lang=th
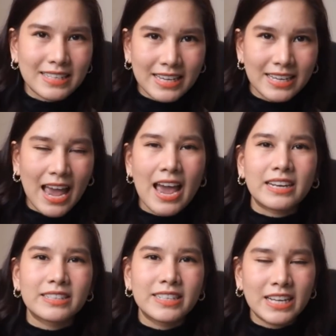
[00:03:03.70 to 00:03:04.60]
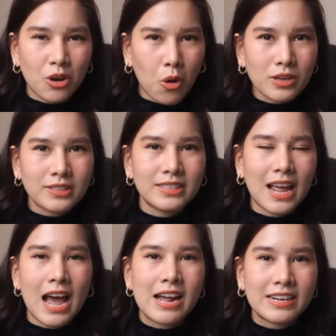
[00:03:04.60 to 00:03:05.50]
ยิงแอดยิงโฆษ
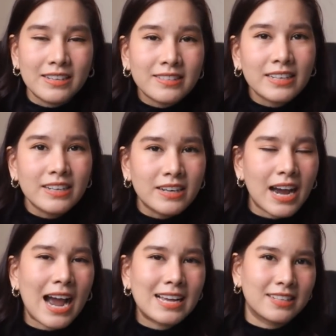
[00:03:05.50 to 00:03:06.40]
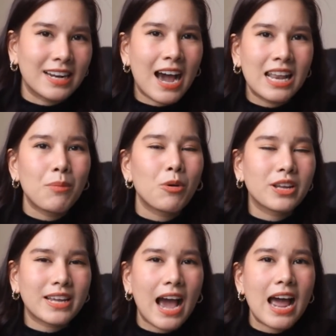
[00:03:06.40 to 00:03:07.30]
ณา หรือเสนอขายสินค้าและบ
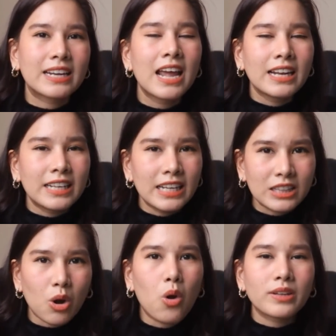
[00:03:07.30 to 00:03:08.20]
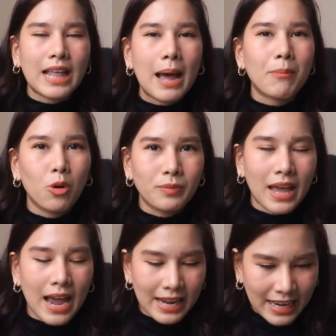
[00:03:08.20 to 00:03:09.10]
ริการที่ตรงตามกลุ่ม
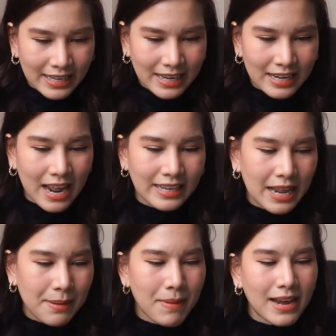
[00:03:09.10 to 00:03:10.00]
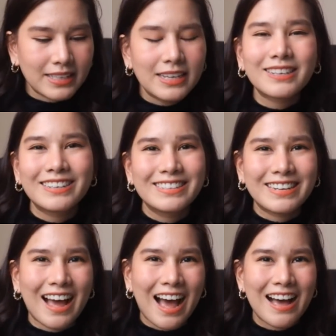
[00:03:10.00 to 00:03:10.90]
ทาร์เก็ตนั้นๆ ได้มากยิ่งขึ้น
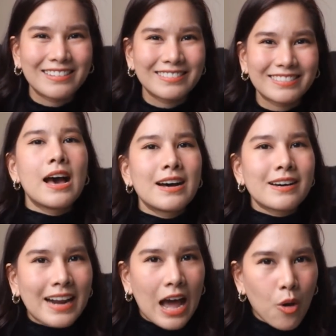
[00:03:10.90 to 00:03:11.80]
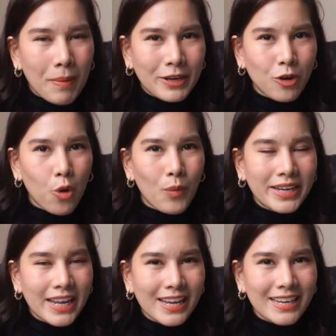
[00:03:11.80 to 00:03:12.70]
นะคะ เราไปดูวิ
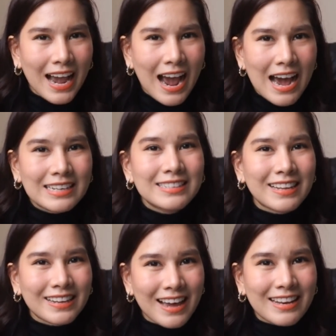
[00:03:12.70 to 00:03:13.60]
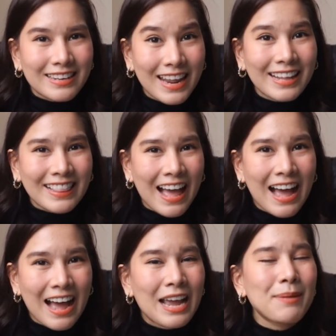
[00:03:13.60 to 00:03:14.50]
ธีการสกัด Data
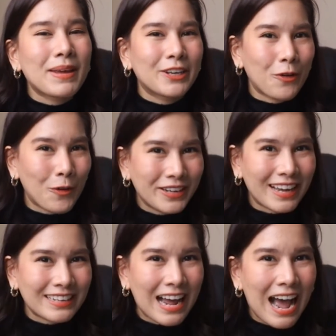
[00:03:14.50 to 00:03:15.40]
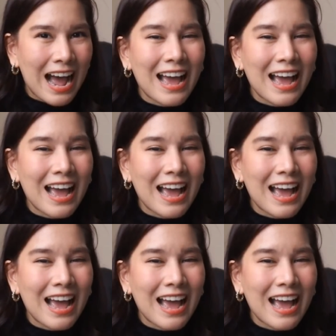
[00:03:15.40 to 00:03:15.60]
ให้เป็นทุนกันค่ะ